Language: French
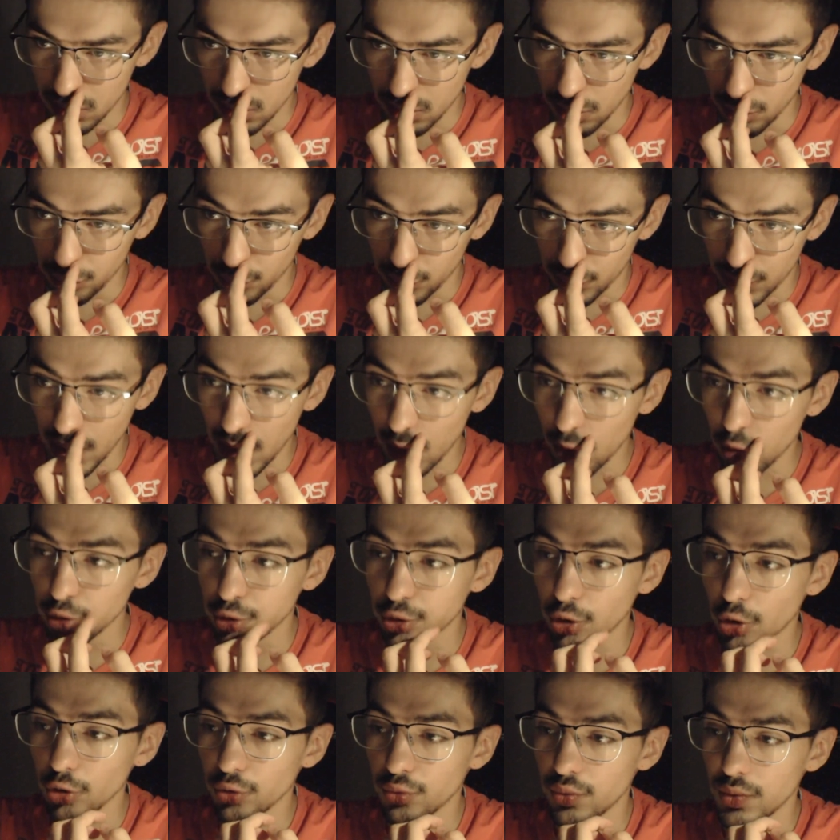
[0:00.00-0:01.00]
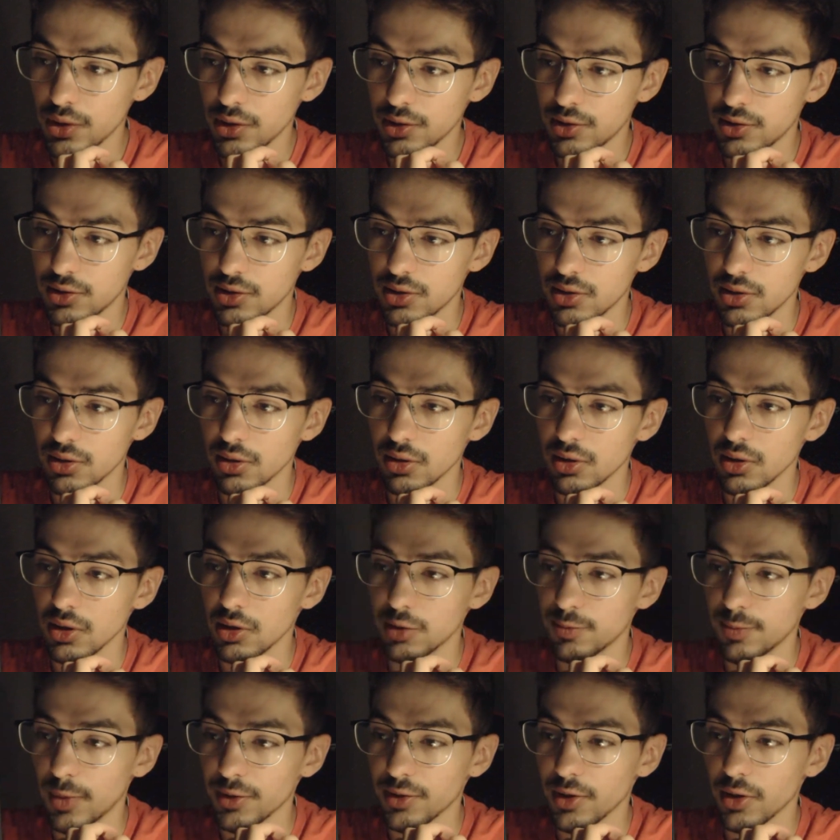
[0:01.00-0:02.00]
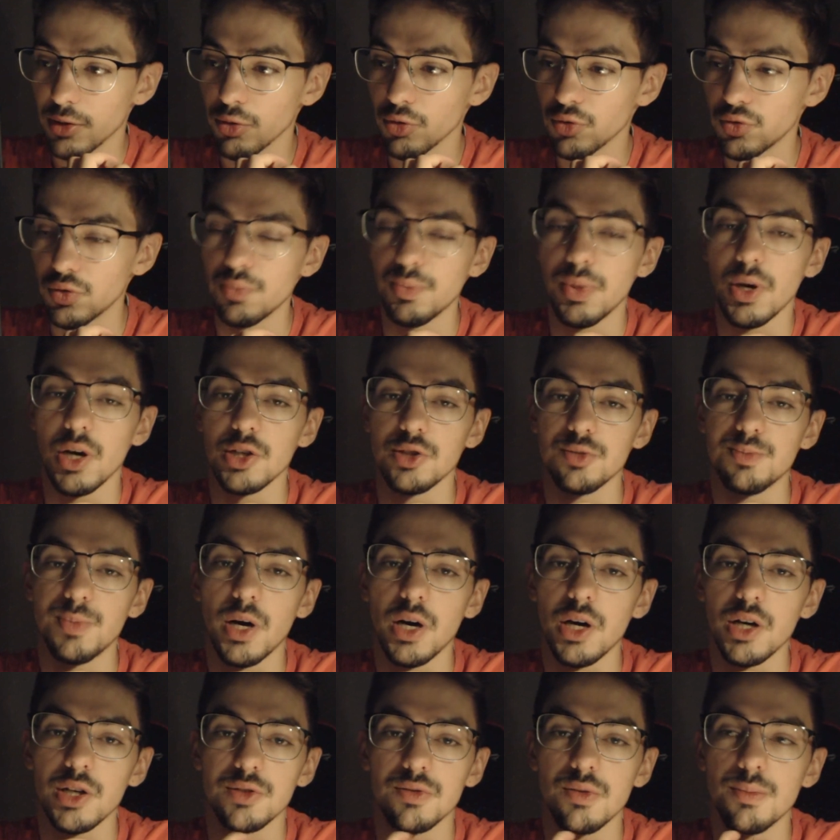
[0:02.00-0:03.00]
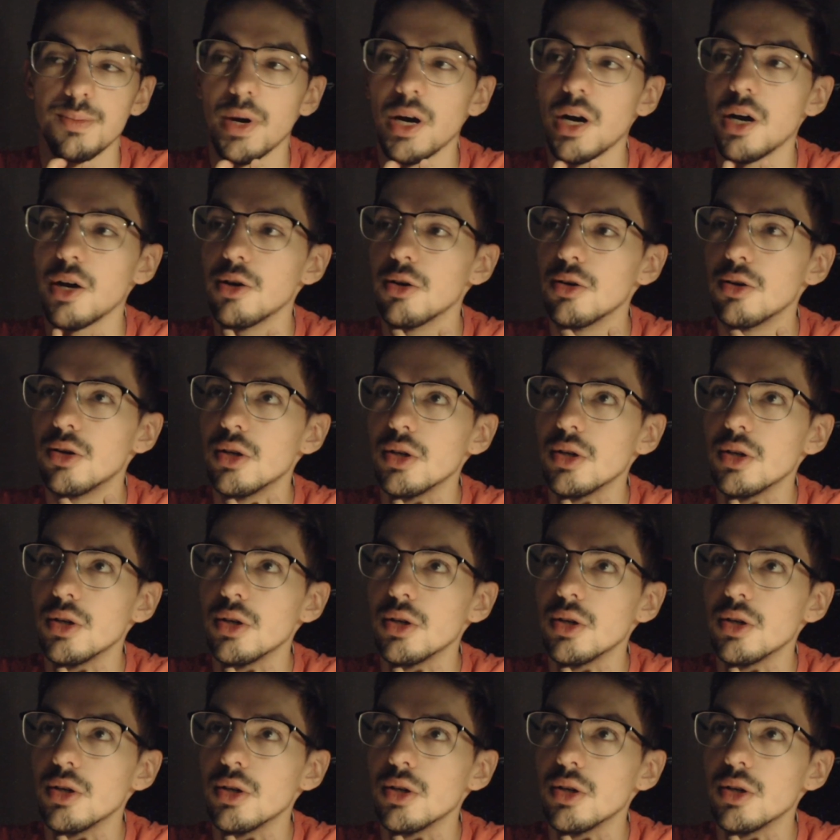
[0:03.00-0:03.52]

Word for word: En tout cas, aujourd'hui, si euh, il se passe un truc, je vais pas, je vais pas, je vais pas,